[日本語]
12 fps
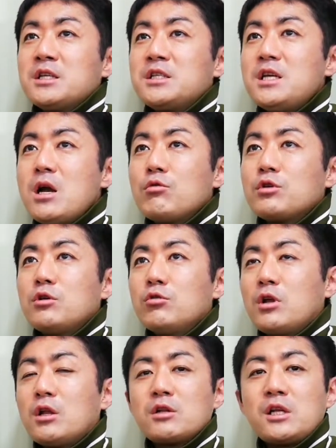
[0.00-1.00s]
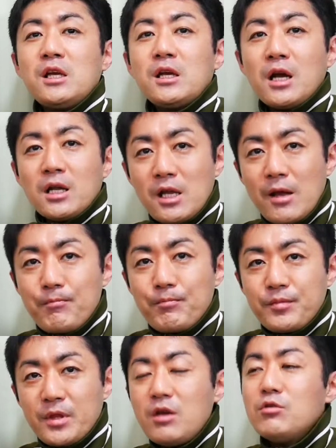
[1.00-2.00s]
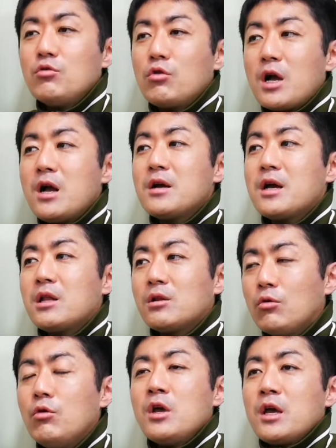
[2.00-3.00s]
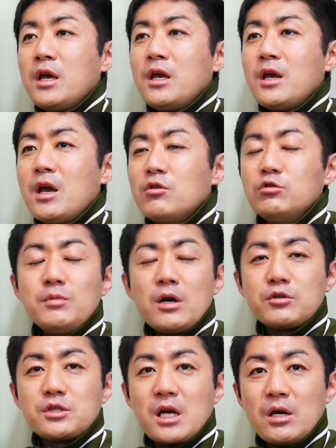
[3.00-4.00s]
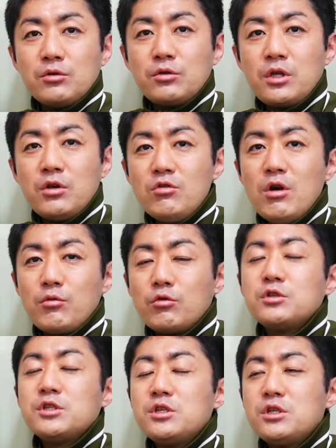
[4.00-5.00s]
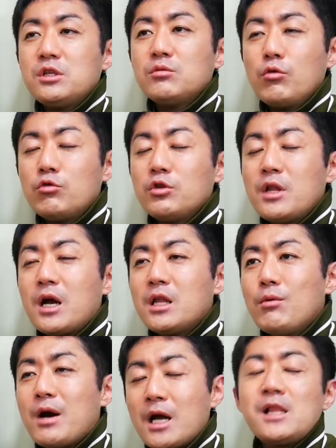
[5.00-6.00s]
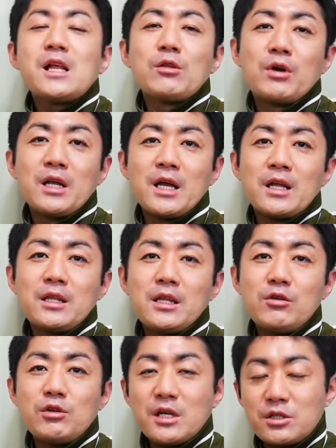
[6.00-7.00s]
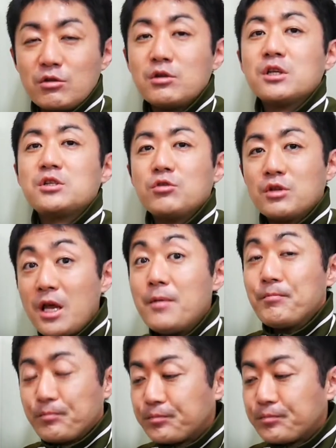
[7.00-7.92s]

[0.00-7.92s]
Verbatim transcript: 視野を広げるきっかけっていうのを考えると、エーアイ をうまく使うっていうのは僕自身、僕の中ではありなのかなっていう気がするんですよね。